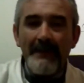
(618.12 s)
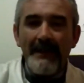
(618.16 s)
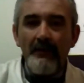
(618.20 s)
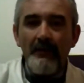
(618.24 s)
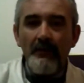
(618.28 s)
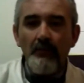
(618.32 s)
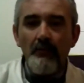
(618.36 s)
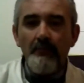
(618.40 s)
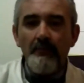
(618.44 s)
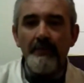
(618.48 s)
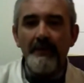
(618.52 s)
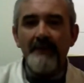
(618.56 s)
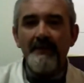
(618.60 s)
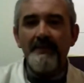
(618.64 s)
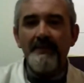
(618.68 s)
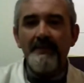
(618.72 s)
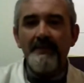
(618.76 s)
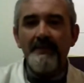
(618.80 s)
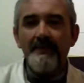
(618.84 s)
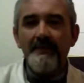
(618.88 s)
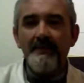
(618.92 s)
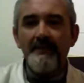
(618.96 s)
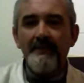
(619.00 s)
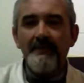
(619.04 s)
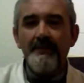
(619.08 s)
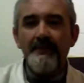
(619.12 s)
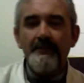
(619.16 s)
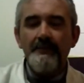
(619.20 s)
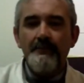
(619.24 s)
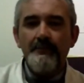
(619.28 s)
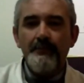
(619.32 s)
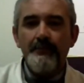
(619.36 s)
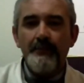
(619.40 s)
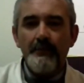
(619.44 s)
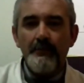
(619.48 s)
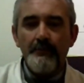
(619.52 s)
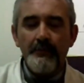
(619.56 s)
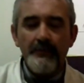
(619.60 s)
haya pagado un
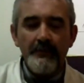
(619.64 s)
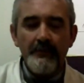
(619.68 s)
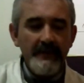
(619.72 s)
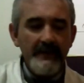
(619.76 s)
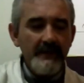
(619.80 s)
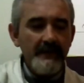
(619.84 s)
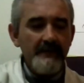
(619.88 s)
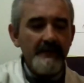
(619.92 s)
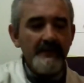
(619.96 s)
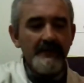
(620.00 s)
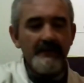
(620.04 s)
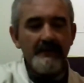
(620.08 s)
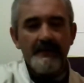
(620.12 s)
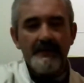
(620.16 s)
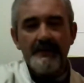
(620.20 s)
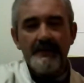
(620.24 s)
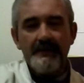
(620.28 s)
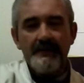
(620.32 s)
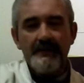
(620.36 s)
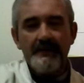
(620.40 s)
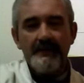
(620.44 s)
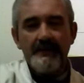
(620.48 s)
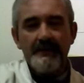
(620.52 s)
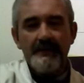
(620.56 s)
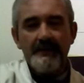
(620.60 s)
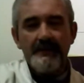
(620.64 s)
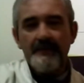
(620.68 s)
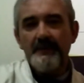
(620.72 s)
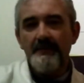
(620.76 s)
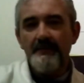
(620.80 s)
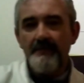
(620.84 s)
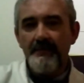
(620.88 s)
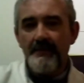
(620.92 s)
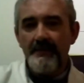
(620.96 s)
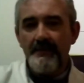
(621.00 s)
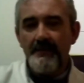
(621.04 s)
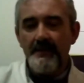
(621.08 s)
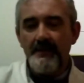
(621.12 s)
precio por poder ir desde la
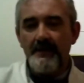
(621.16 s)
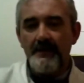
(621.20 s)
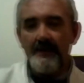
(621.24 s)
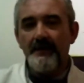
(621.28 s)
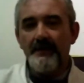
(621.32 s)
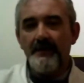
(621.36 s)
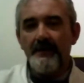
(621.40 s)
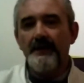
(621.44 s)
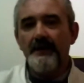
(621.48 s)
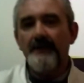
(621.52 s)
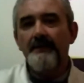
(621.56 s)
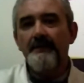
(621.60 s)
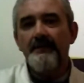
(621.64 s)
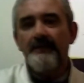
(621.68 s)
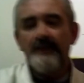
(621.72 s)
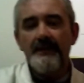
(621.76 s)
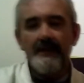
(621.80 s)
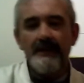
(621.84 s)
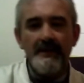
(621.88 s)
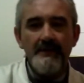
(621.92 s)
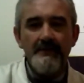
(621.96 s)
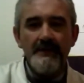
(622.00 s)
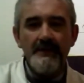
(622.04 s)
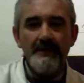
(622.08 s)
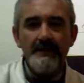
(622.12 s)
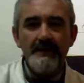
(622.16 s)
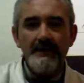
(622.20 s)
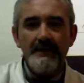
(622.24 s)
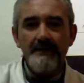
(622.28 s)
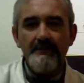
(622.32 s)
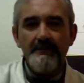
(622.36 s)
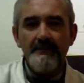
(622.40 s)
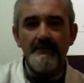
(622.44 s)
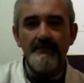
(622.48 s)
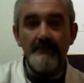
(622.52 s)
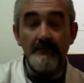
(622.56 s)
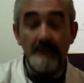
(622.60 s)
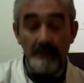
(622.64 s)
dependencia hacia la
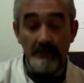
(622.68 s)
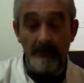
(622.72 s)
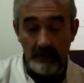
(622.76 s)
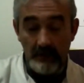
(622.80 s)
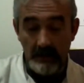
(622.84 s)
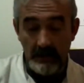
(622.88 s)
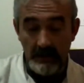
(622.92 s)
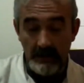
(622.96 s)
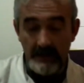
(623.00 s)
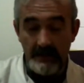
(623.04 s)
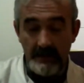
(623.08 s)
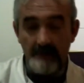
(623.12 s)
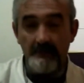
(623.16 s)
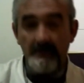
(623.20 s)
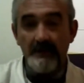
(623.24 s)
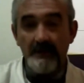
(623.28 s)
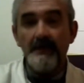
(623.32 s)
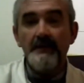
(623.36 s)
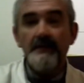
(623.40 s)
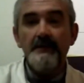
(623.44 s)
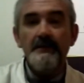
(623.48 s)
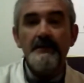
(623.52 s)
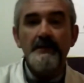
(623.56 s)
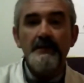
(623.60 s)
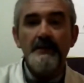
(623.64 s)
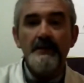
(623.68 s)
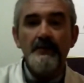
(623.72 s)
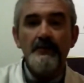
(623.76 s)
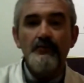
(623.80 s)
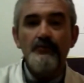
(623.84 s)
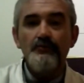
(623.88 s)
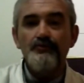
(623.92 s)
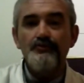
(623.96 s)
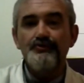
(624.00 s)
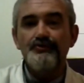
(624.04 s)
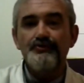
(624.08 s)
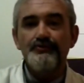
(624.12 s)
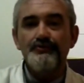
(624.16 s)
libertad, a nivel
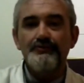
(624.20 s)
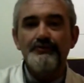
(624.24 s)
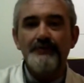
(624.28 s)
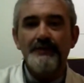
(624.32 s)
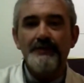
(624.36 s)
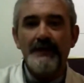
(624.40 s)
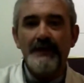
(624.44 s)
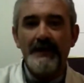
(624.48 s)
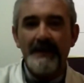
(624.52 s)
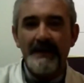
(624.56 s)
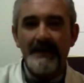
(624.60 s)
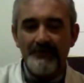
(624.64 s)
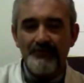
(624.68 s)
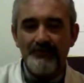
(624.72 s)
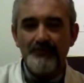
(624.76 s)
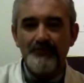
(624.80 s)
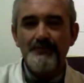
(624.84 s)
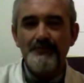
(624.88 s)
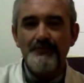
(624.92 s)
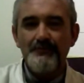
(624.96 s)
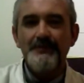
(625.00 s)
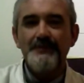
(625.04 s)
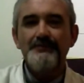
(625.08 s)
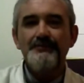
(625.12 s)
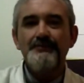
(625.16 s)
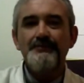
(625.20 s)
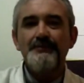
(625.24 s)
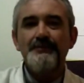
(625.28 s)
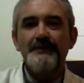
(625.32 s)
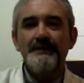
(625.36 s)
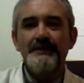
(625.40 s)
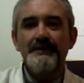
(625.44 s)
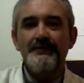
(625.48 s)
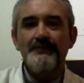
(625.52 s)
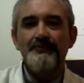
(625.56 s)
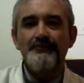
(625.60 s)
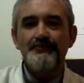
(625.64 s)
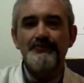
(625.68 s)
incluso anatómico,
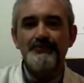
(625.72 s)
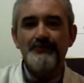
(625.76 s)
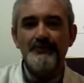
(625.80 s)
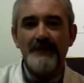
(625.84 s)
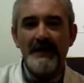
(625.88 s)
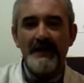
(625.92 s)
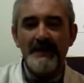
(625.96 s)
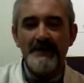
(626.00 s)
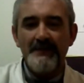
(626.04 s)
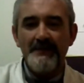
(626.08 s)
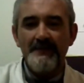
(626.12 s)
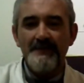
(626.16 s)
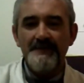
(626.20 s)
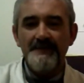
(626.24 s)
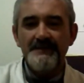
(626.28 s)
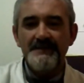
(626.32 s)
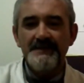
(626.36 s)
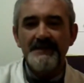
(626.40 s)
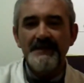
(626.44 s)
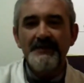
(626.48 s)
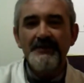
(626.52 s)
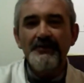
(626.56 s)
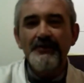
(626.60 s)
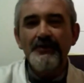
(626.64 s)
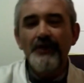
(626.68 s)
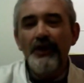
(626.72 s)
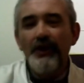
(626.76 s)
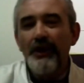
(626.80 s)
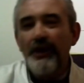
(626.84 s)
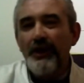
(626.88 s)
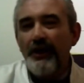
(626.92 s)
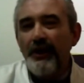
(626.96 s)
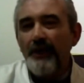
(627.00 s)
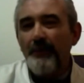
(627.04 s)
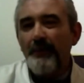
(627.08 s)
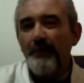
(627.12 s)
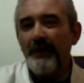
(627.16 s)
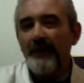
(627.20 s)
incluso a nivel físico,
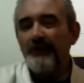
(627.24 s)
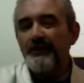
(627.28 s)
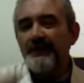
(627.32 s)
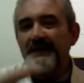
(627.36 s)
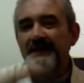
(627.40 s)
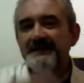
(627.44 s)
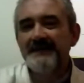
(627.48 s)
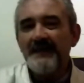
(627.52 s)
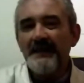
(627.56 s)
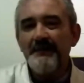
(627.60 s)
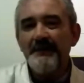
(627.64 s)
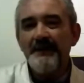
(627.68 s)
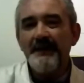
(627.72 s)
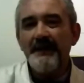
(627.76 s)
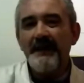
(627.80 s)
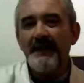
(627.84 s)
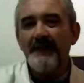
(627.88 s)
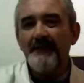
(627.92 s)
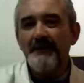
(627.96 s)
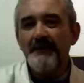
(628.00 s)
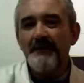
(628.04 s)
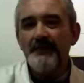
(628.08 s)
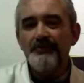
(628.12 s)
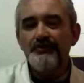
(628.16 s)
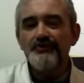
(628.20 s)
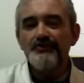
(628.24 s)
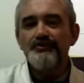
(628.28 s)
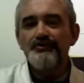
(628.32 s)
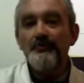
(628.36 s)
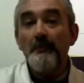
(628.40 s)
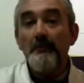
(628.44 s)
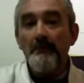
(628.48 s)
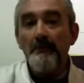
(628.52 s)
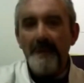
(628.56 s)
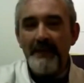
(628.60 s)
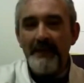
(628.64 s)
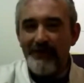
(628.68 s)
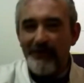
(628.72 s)
pero ya sabe de caminos
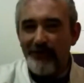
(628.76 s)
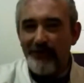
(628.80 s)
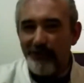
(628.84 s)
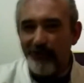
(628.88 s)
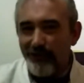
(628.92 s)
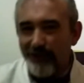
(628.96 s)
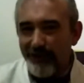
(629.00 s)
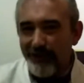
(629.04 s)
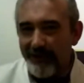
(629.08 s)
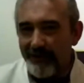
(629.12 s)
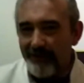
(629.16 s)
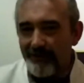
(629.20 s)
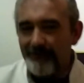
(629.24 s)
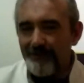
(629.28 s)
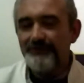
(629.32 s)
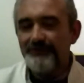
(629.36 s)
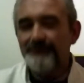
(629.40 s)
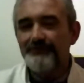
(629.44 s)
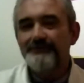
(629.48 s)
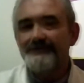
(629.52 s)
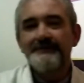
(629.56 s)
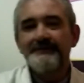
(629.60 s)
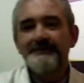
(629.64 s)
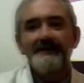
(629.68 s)
biológicos